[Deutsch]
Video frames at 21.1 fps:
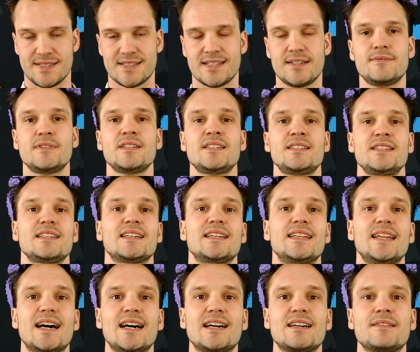Ein wichtiger
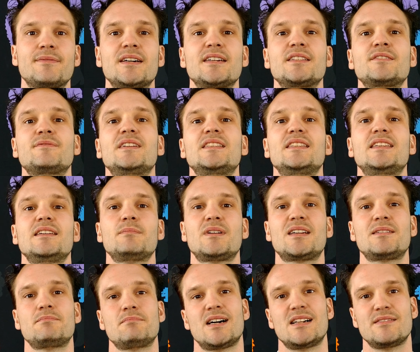Nachweis, wenn
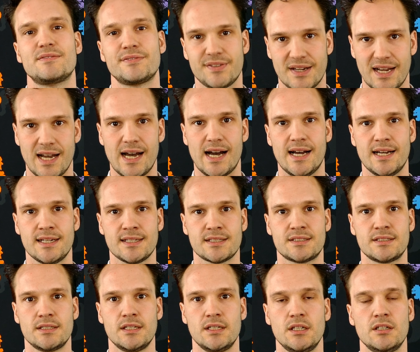jemand mal
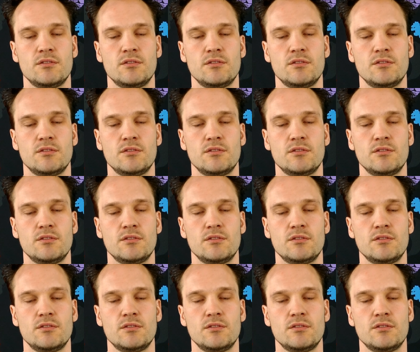fragt,